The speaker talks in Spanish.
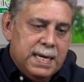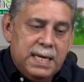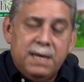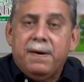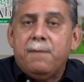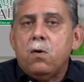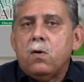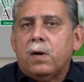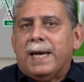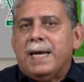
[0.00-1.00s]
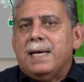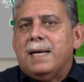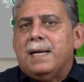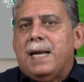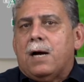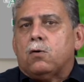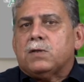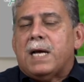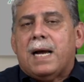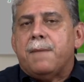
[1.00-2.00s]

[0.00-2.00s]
Y vemos que las cosas